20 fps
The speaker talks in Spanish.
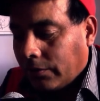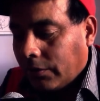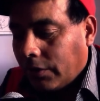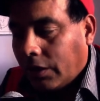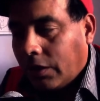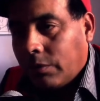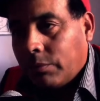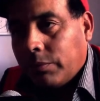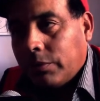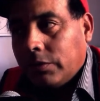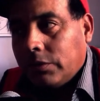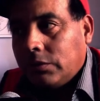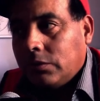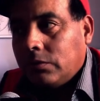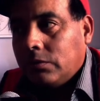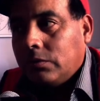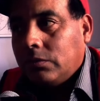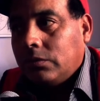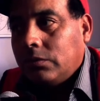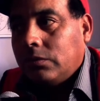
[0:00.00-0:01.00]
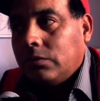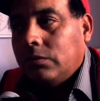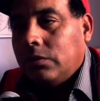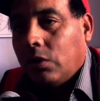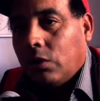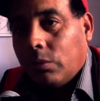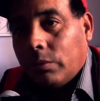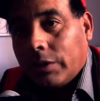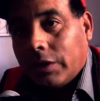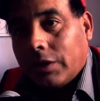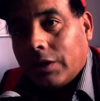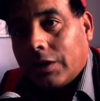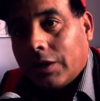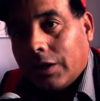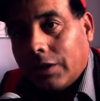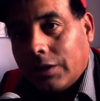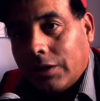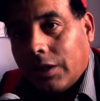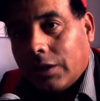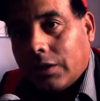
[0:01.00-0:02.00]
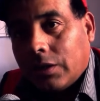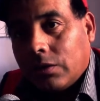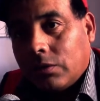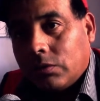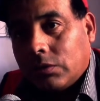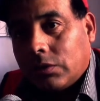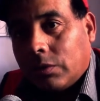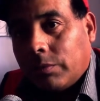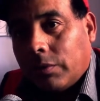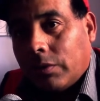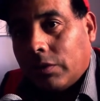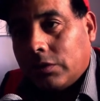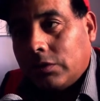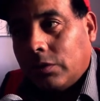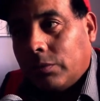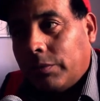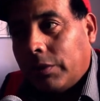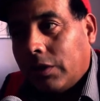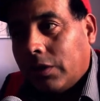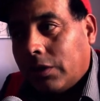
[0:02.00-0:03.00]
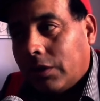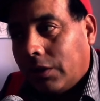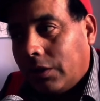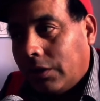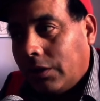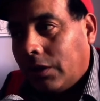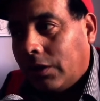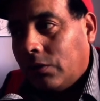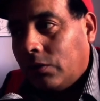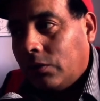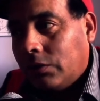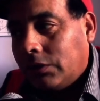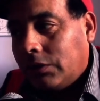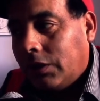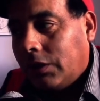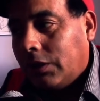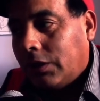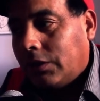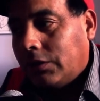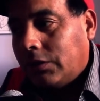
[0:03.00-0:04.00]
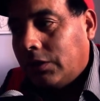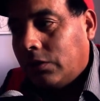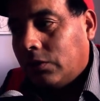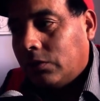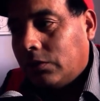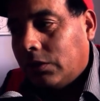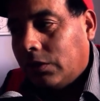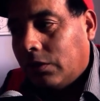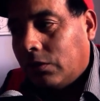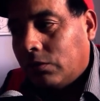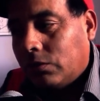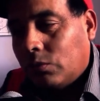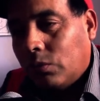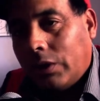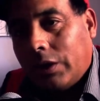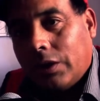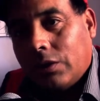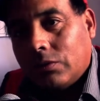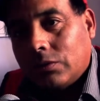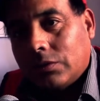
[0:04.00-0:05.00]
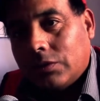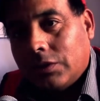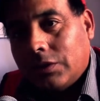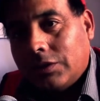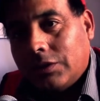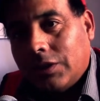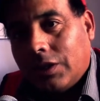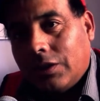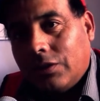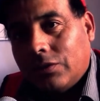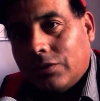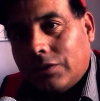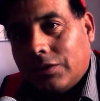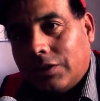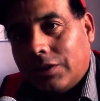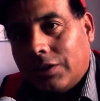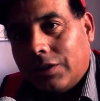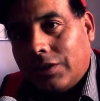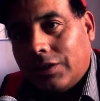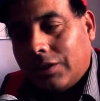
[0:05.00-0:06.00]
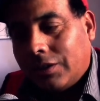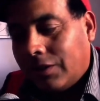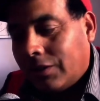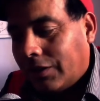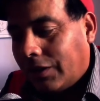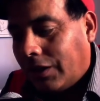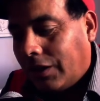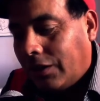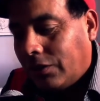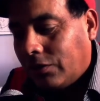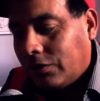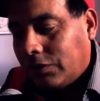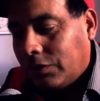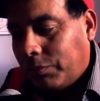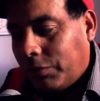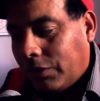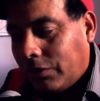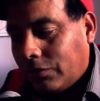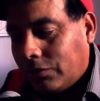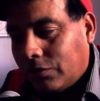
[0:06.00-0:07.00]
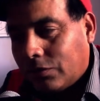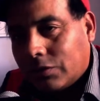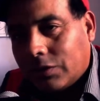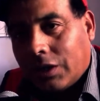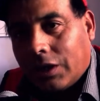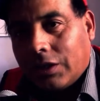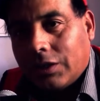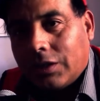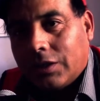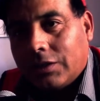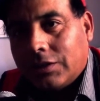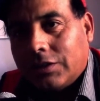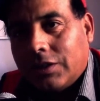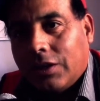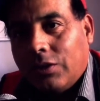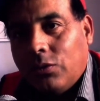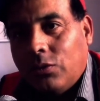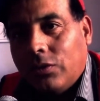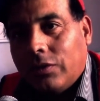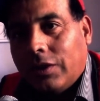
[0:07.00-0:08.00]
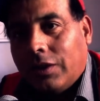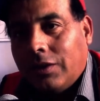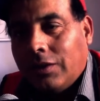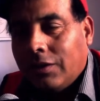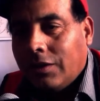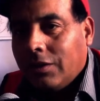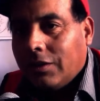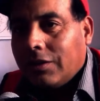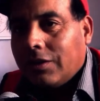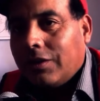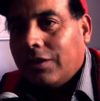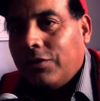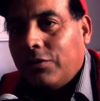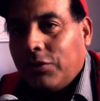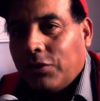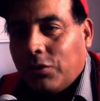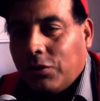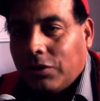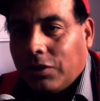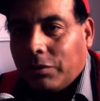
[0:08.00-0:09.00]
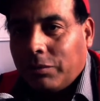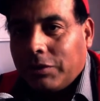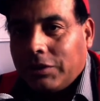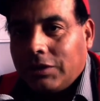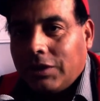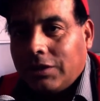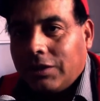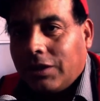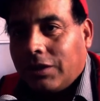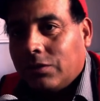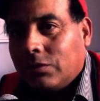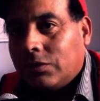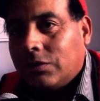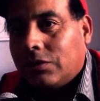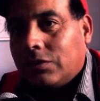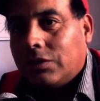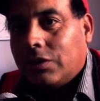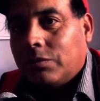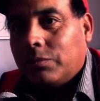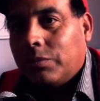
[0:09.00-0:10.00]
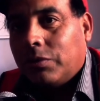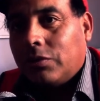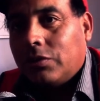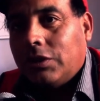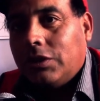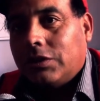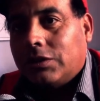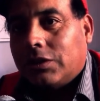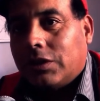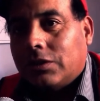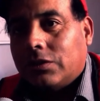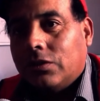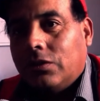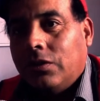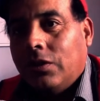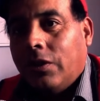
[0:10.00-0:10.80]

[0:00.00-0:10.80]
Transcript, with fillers: dar pues una obra de calidad a nuestra población para que ya no estén haciéndose los huecos necesarios ni creándose pero cráteres de luna que dificultan bastante a nuestros transportistas.